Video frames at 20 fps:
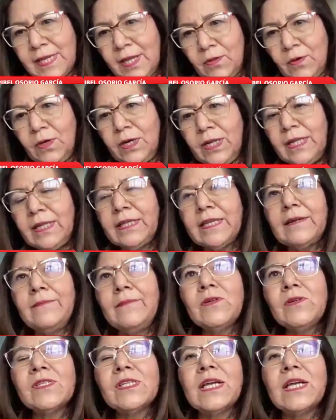en
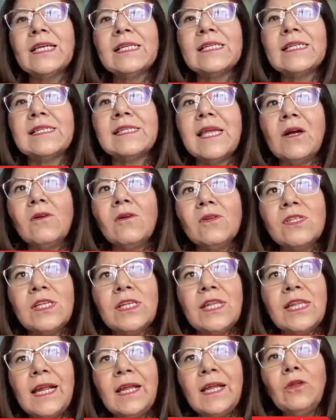términos de que se están
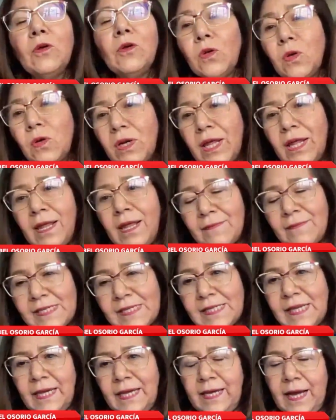considerando no nada
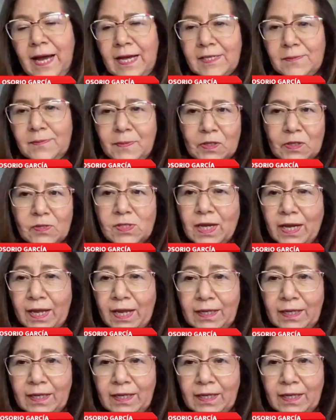más eh, aspectos de